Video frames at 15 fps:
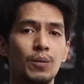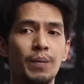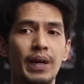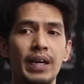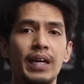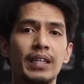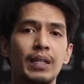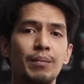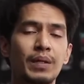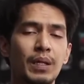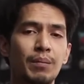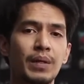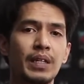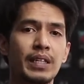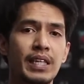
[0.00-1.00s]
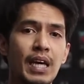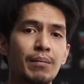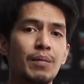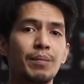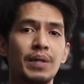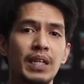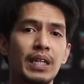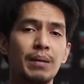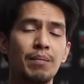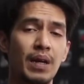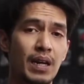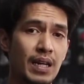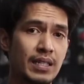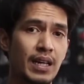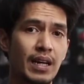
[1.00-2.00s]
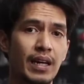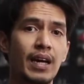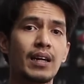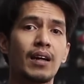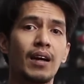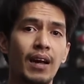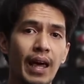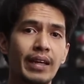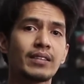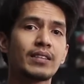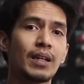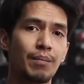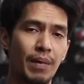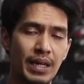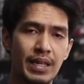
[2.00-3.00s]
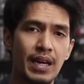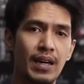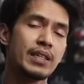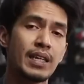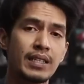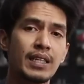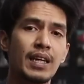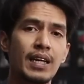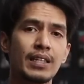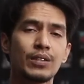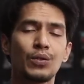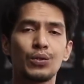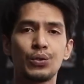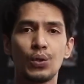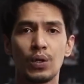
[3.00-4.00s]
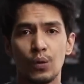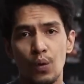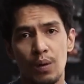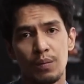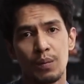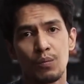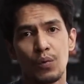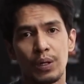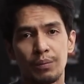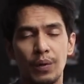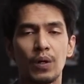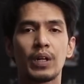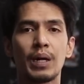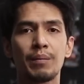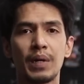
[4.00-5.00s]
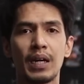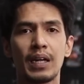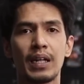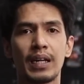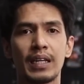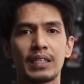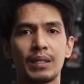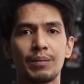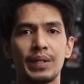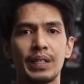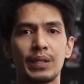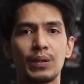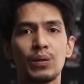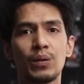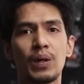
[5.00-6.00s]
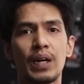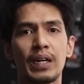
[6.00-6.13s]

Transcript: supaya teman-teman yang memilih berdasarkan like terbanyak. Yang jelas, tujuan gue membuat program Gagal Custom itu